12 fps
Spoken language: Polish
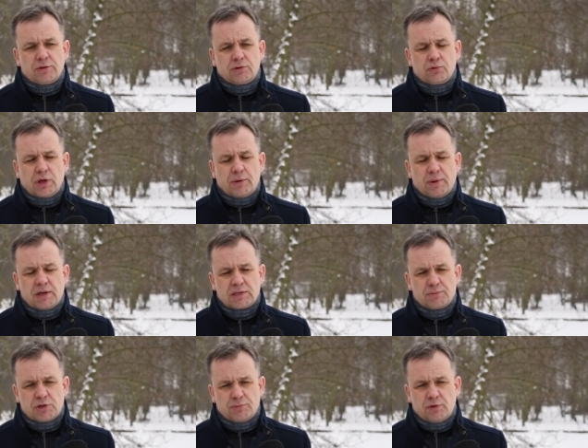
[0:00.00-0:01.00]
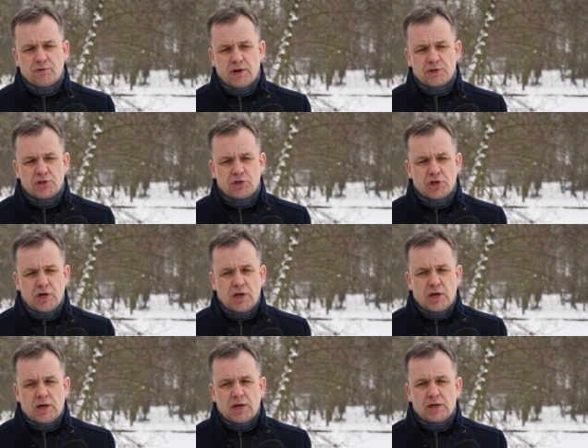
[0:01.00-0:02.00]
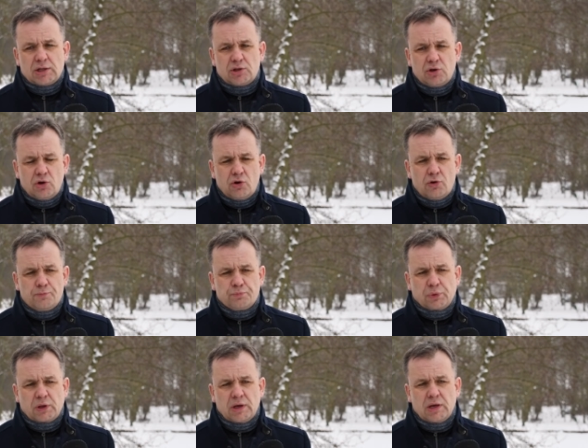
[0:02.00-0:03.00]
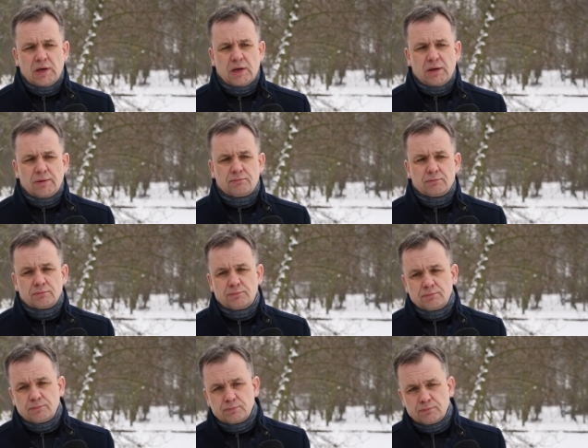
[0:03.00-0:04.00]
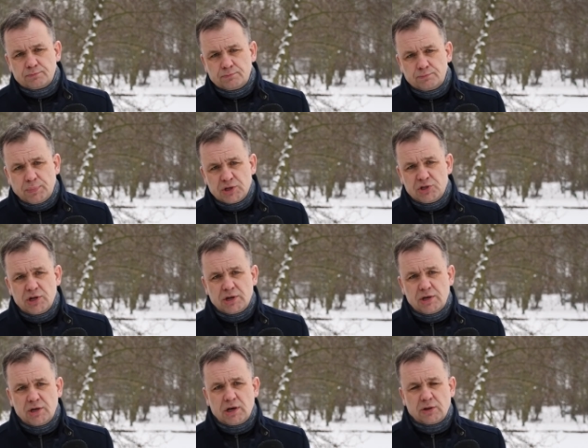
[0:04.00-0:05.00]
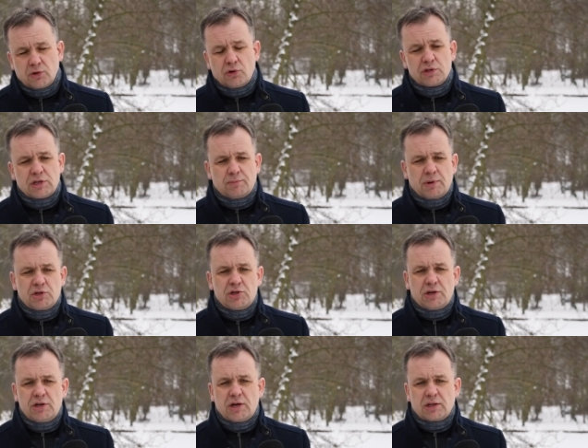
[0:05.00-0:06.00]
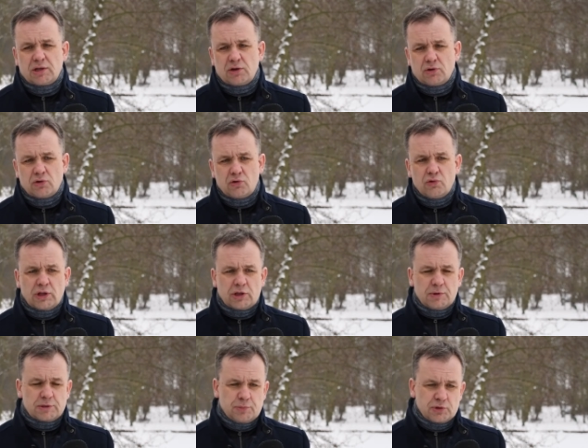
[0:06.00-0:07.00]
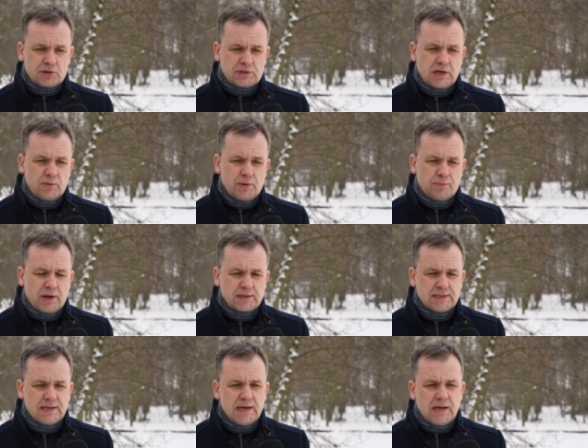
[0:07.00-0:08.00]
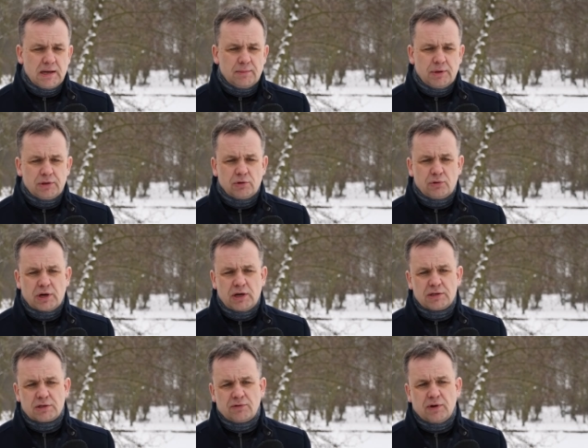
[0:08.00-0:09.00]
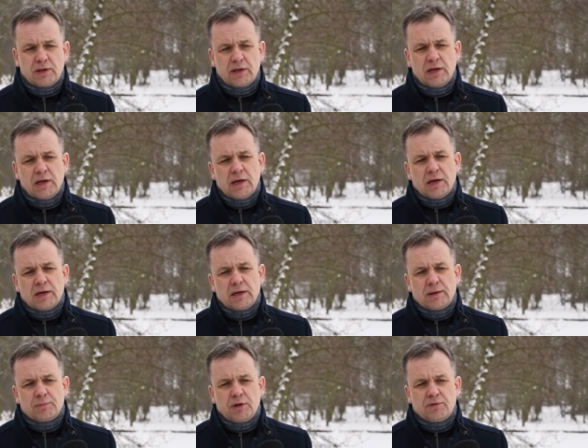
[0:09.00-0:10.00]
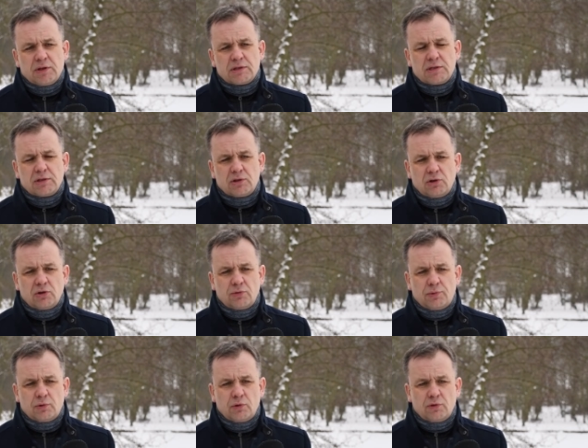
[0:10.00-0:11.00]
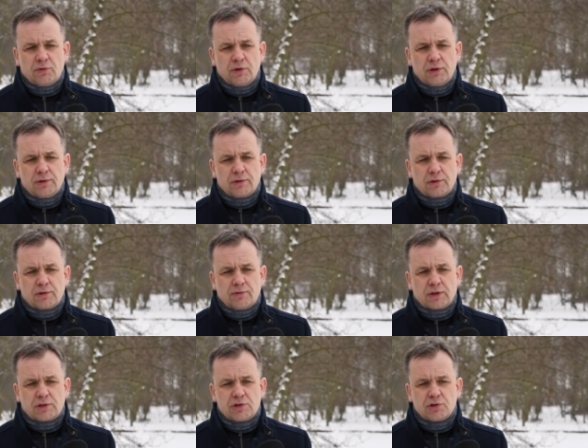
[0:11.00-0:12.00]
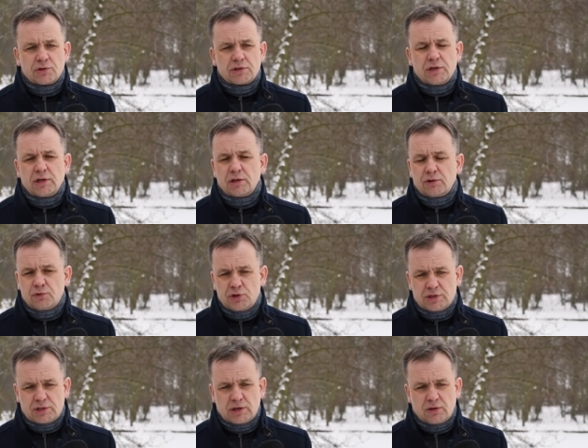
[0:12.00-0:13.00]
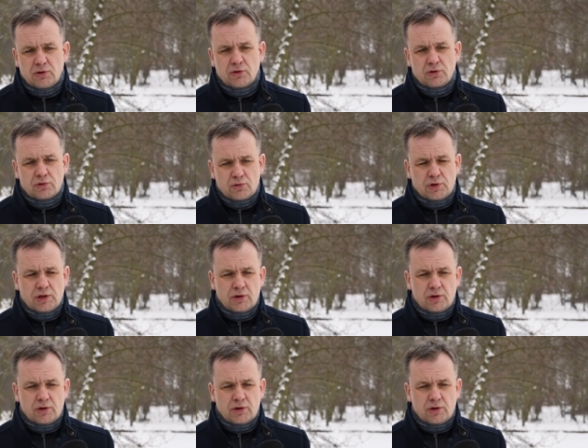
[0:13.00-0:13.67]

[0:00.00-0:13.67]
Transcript: tutaj pracę przeprowadzić do mm, października, do końca października tego roku, natomiast pozostałe prace będą realizowane e, mniej więcej do połowy 2022